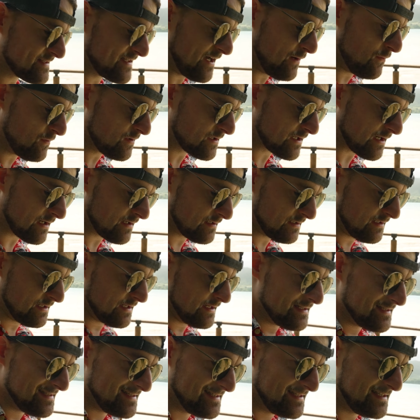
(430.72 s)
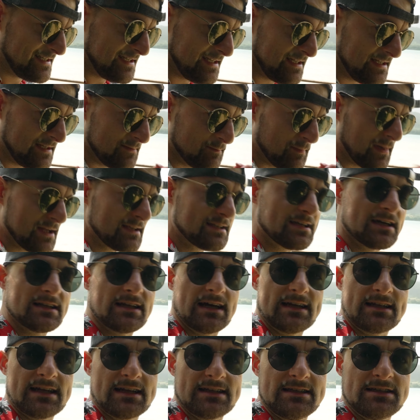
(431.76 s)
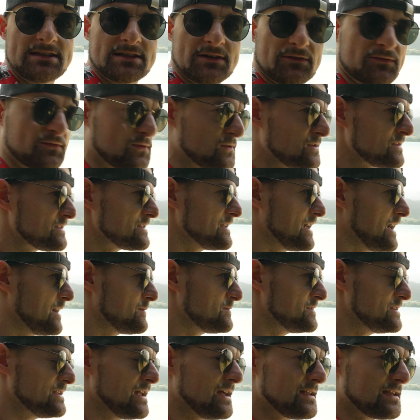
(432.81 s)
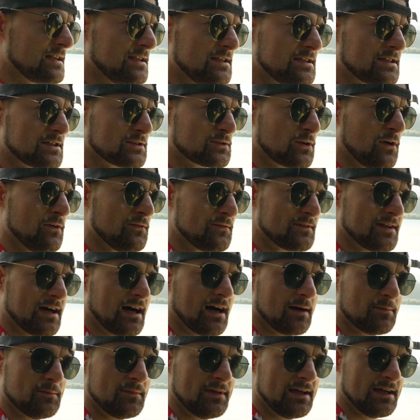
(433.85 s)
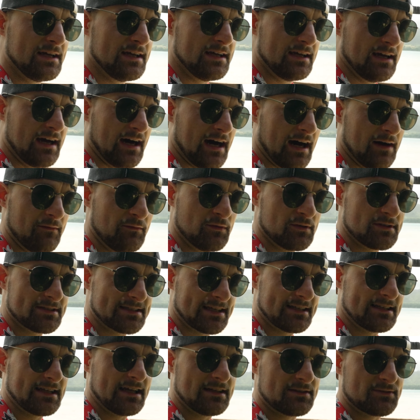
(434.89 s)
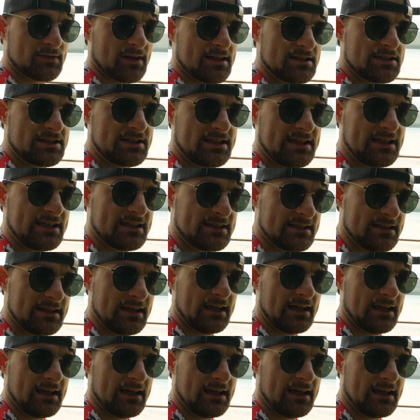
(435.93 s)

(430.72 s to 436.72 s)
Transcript: Tauchgang die Manta leider nicht gefunden haben, leider nicht getroffen haben, haben wir uns dann dazu entschieden,